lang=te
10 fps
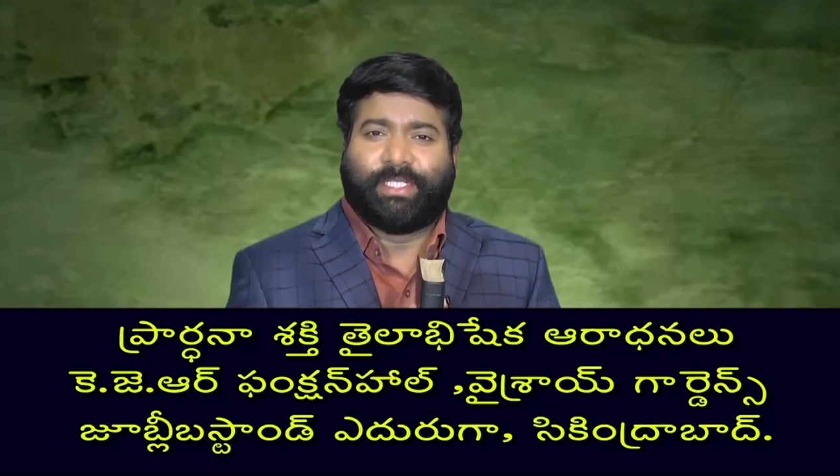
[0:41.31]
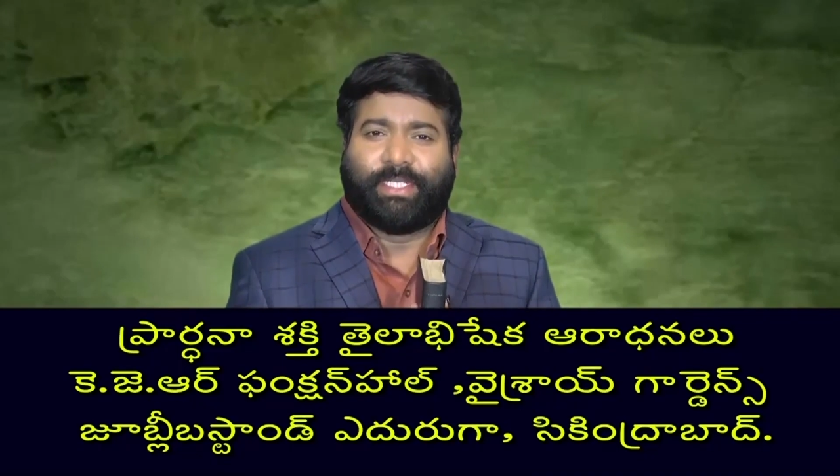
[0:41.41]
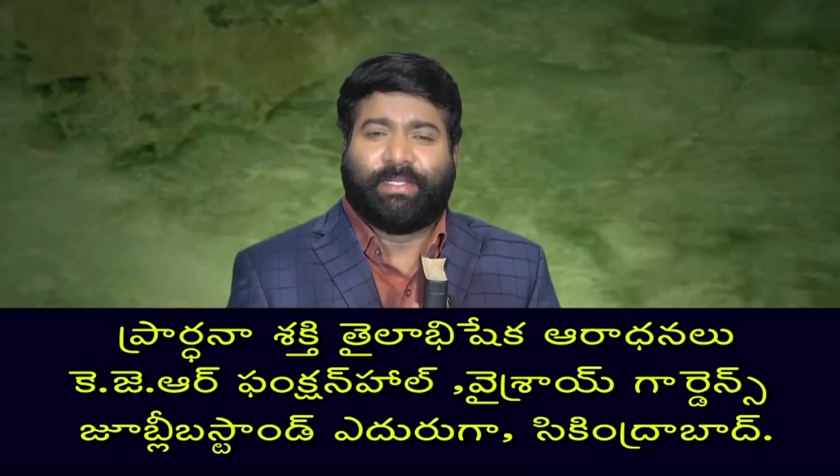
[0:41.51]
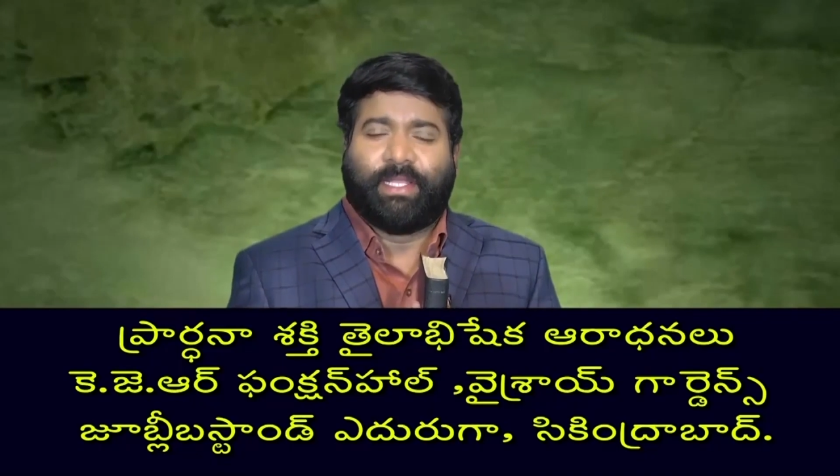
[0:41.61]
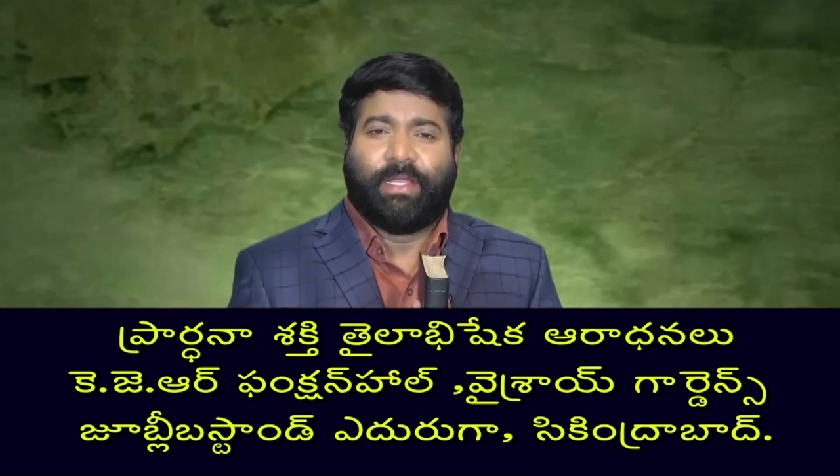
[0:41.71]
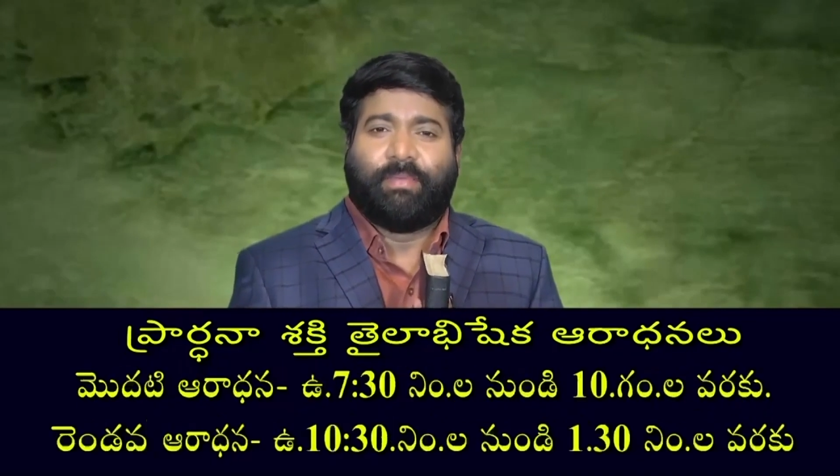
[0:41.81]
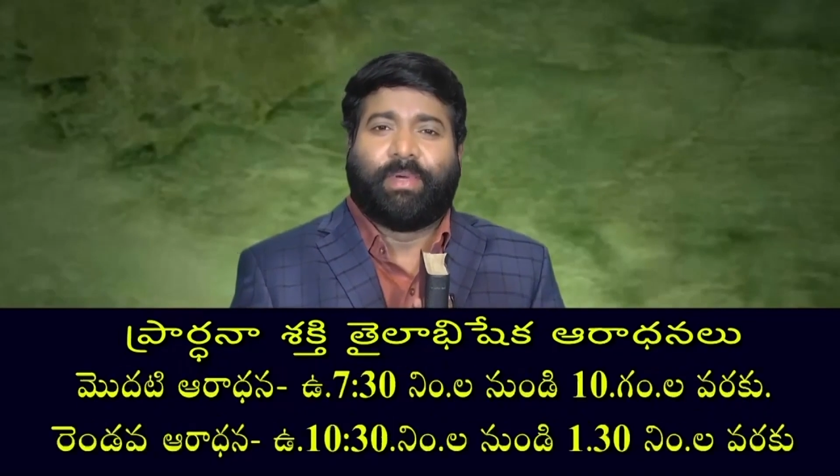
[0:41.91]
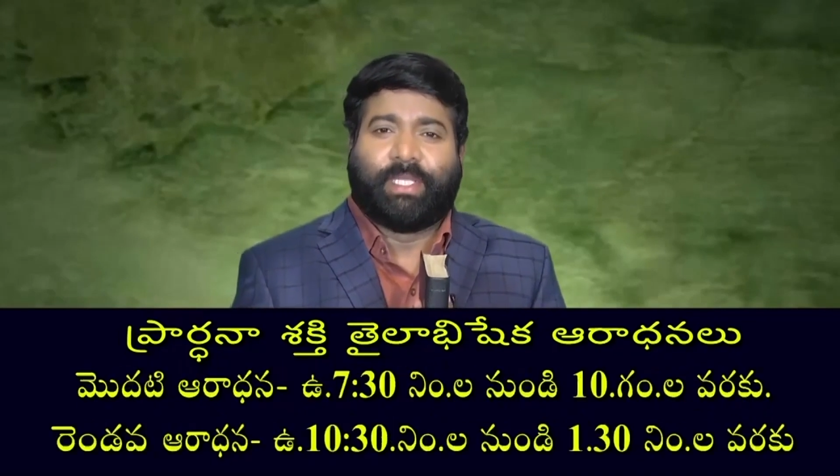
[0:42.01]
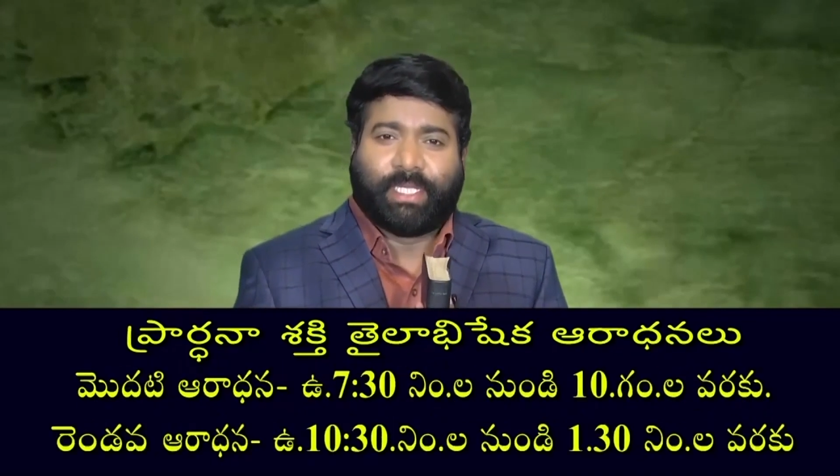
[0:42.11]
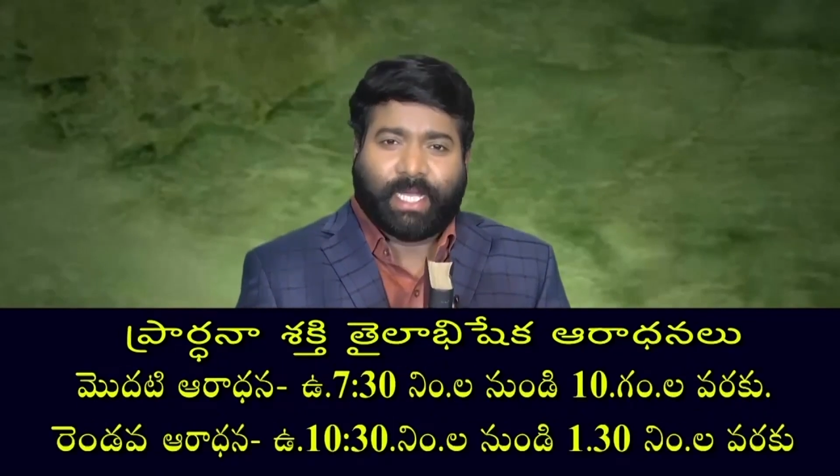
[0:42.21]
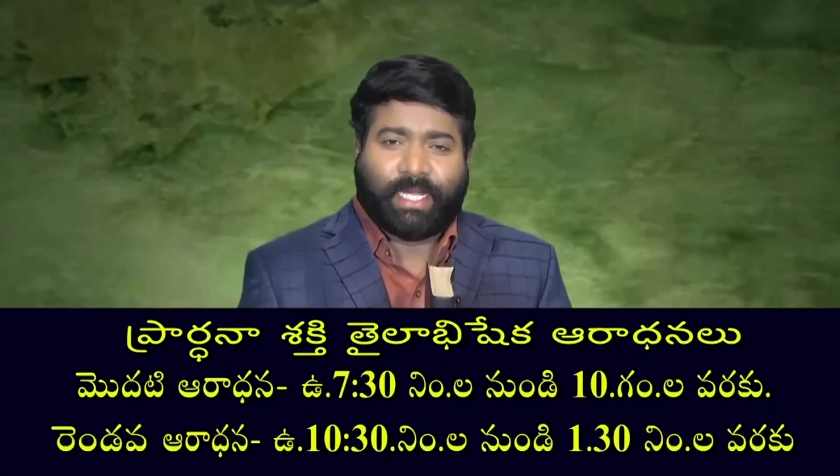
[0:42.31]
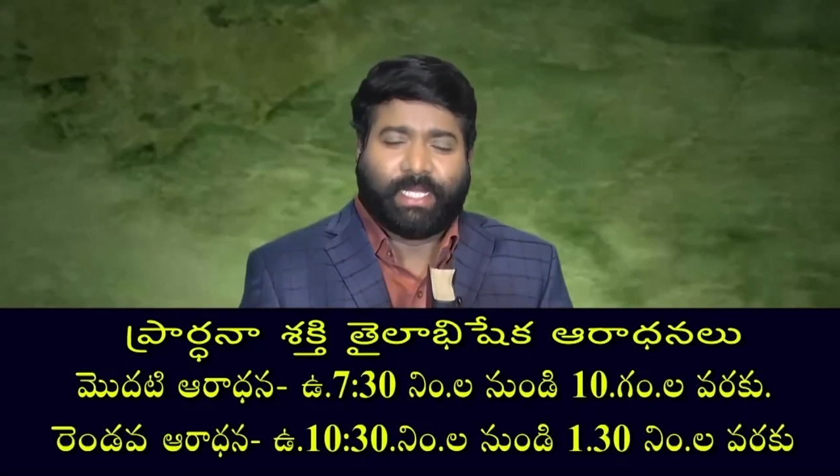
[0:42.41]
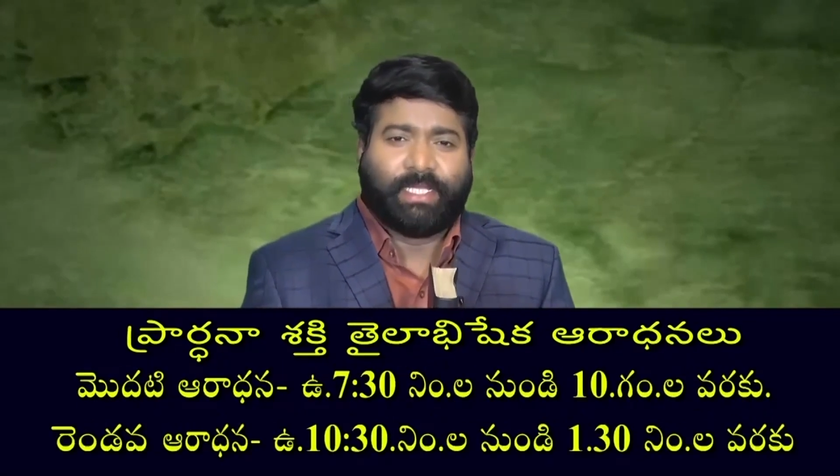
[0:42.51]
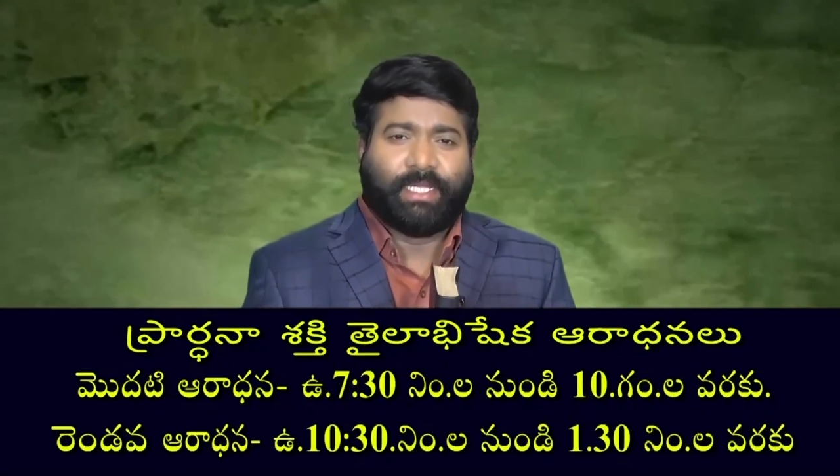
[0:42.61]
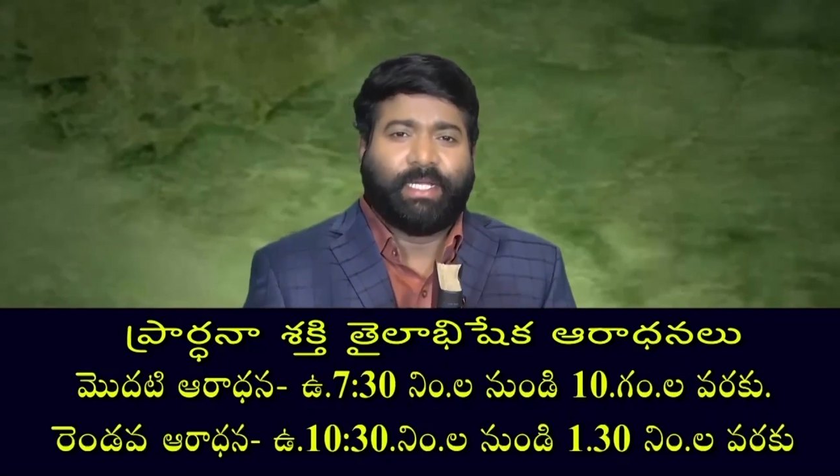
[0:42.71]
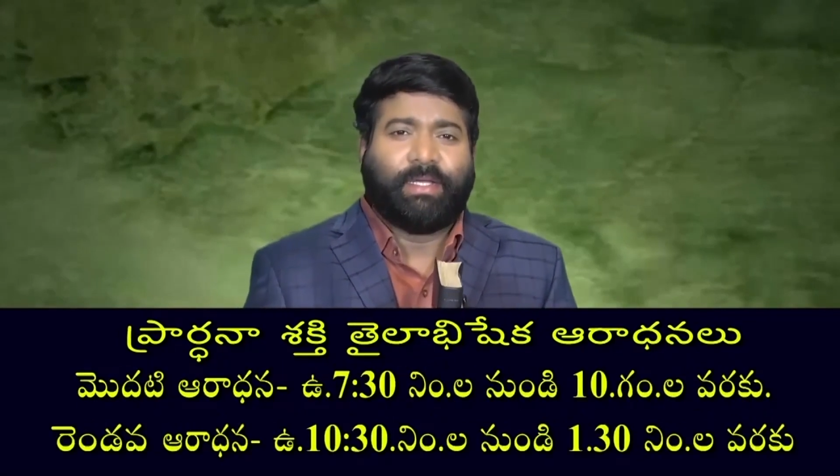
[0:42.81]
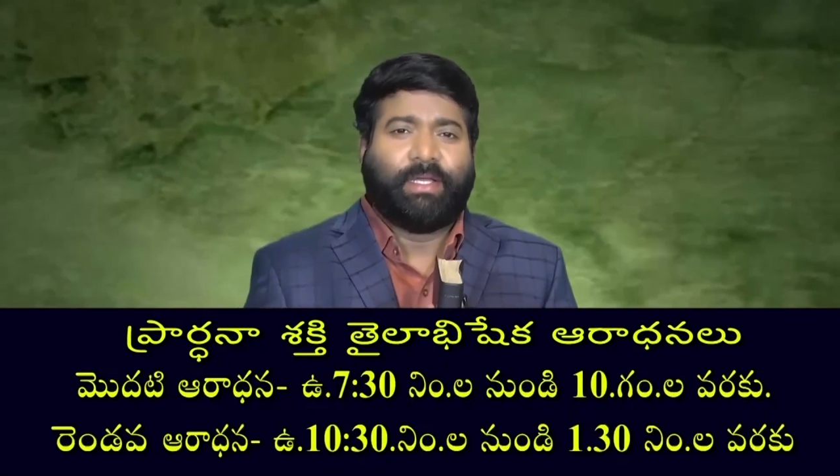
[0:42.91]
ఉంది మొదటి ఆరాధన